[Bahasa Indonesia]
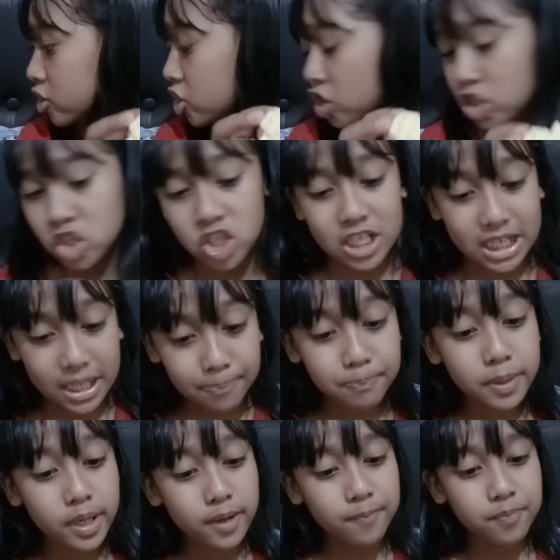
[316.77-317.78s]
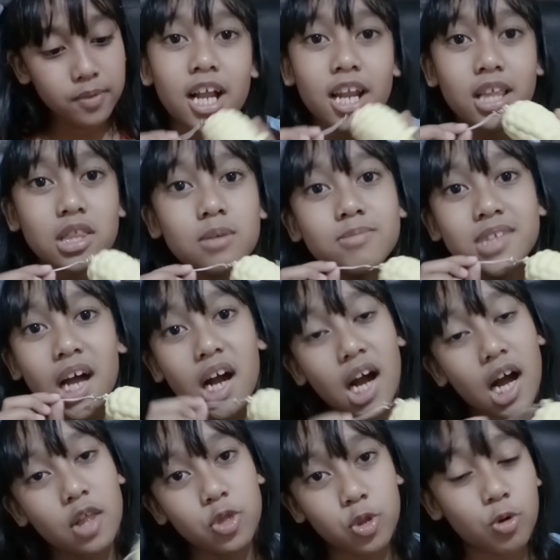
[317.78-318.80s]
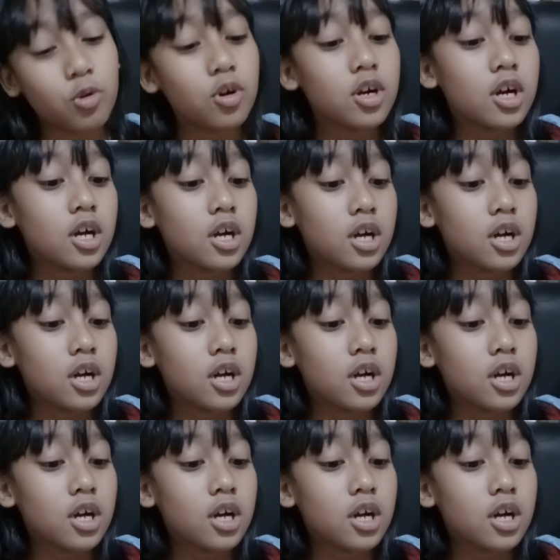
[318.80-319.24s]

ship jadi kalian tuh bisa gantung